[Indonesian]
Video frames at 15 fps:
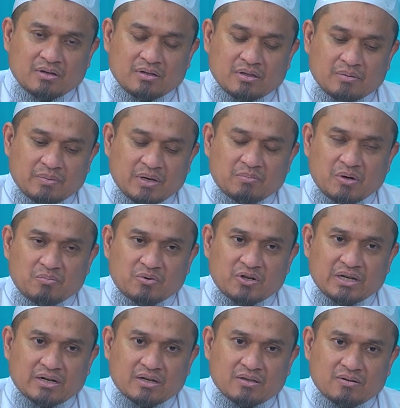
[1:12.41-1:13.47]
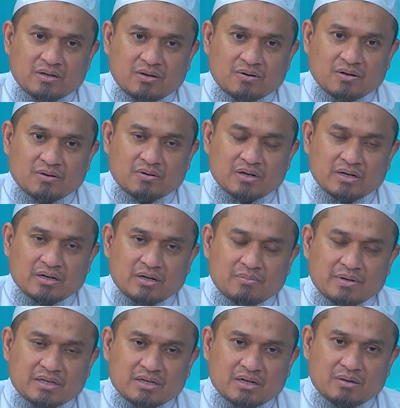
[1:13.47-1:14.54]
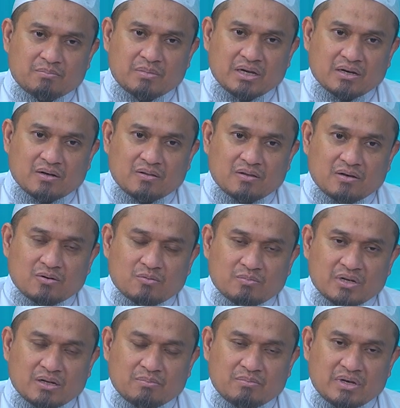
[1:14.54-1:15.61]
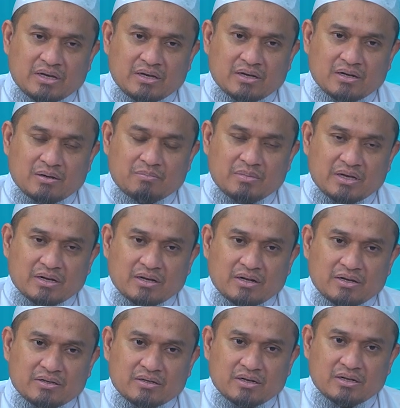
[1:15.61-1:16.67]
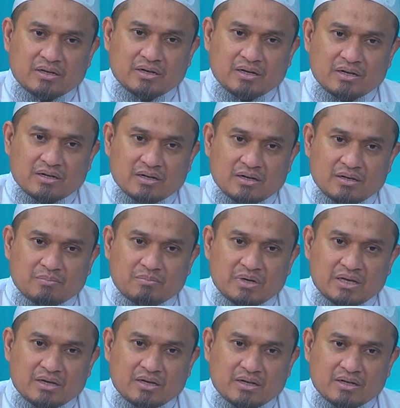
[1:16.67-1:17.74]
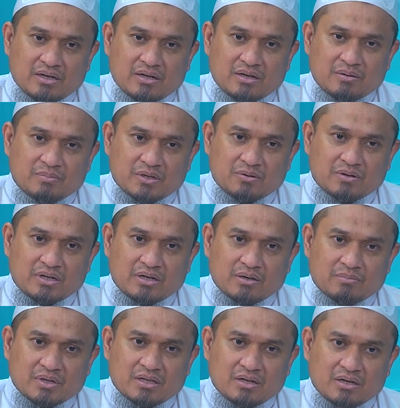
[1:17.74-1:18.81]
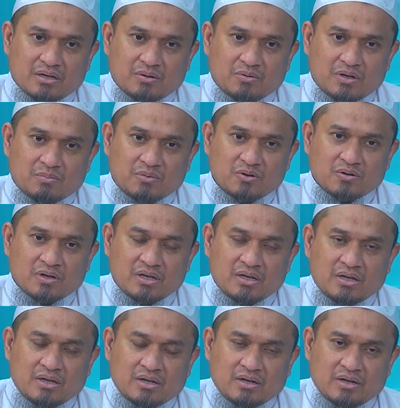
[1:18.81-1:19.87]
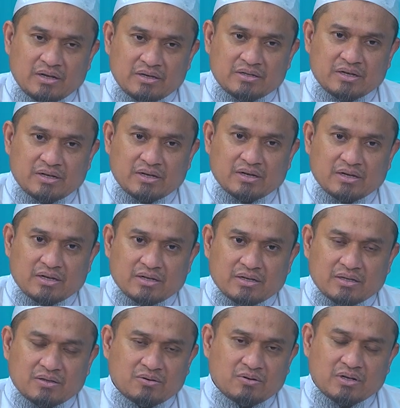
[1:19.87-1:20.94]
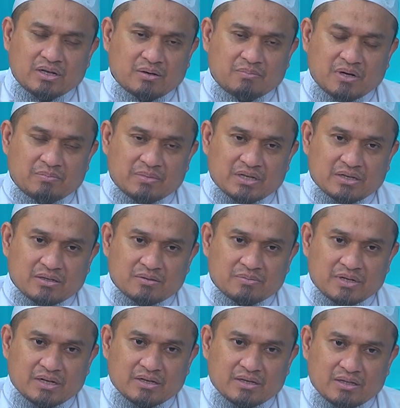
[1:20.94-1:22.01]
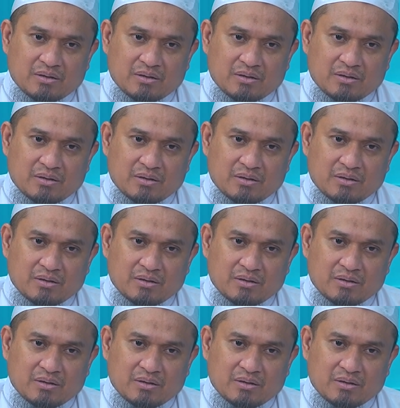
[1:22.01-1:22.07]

Tapi yang populer itu di orang-orang dia baca labbaik Allahumma labbaik labbaik la syarika lak labbaik innal hamda wa ni'mata lak wal mulk la syarika lak. Itu juga tidak apa-apa sebenarnya.